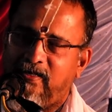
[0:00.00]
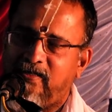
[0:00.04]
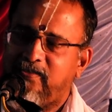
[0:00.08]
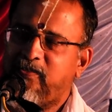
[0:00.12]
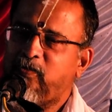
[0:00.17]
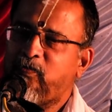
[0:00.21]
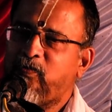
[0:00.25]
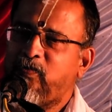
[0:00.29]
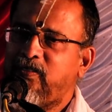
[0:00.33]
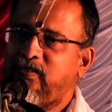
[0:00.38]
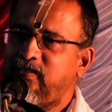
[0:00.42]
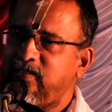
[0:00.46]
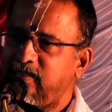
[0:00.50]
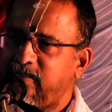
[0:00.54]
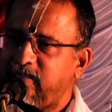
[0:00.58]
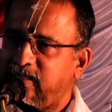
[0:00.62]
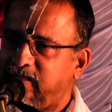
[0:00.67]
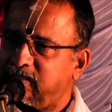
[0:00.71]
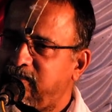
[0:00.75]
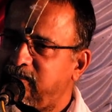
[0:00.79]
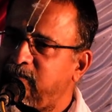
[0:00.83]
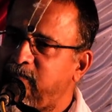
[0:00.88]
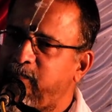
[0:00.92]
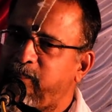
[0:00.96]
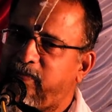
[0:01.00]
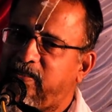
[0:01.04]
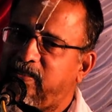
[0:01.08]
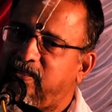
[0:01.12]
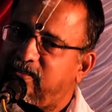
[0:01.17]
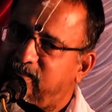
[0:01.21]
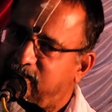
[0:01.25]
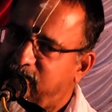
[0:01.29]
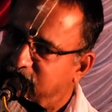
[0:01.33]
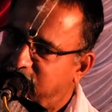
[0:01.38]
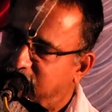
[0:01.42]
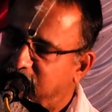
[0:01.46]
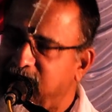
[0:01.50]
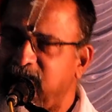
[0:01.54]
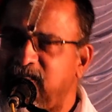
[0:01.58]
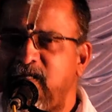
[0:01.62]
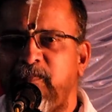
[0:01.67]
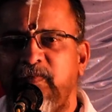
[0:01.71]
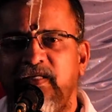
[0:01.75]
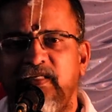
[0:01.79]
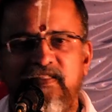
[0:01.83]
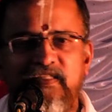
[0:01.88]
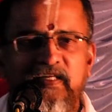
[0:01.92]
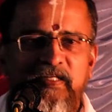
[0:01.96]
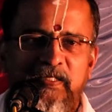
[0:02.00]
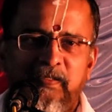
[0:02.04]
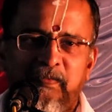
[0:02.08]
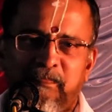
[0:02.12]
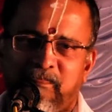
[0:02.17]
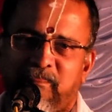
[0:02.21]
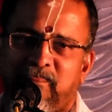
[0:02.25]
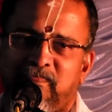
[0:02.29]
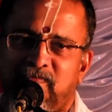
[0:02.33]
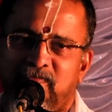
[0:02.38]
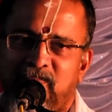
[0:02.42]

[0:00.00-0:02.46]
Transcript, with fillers: அந்த குழந்தைக்கு என்ன பேர் எல்லாமே தெரியும்